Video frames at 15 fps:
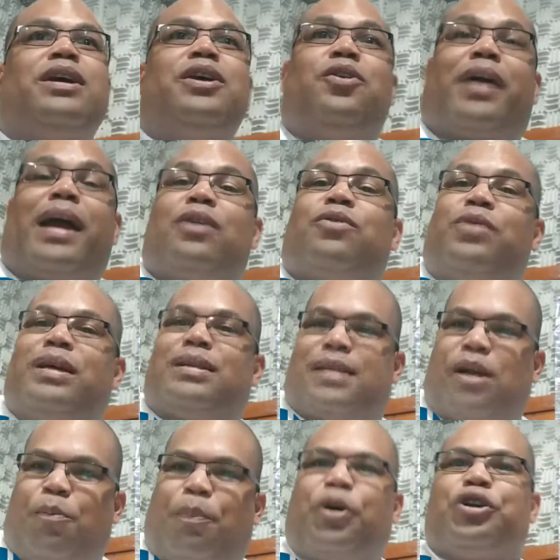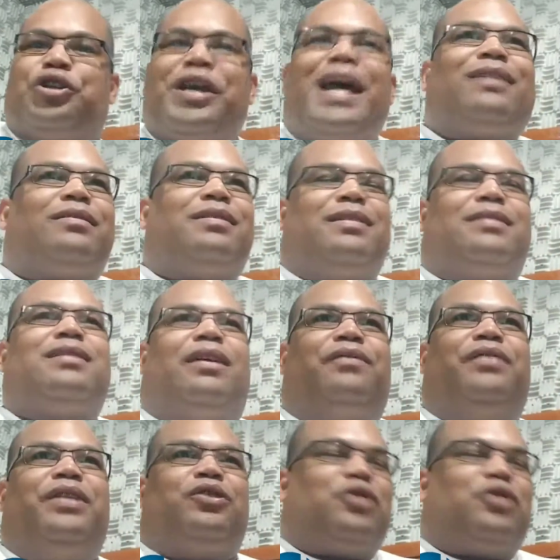e eu quero conhecer o projeto Terceira Via.